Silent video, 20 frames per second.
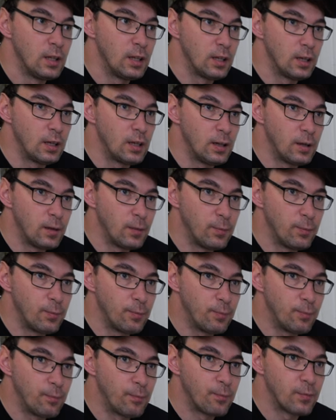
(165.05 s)

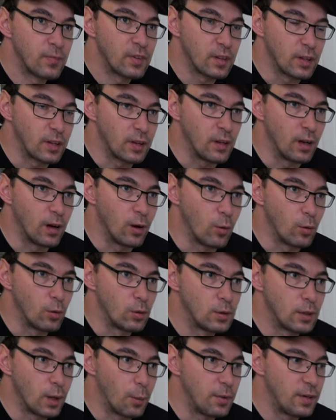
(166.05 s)
Ähm, Genau,
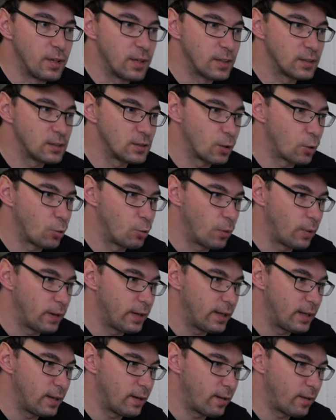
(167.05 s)
da bin ich jetzt noch
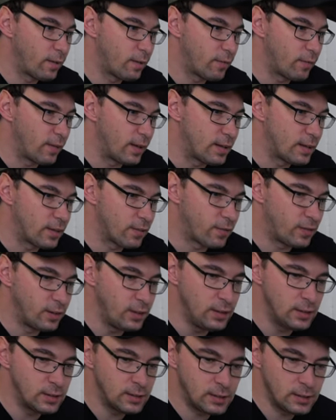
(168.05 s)
überlegen, welche
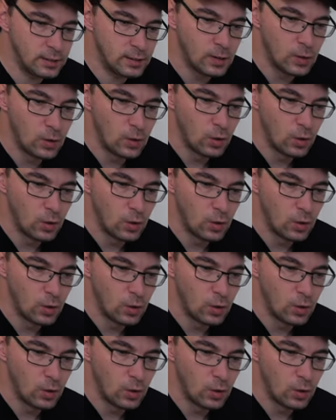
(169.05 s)
Fliese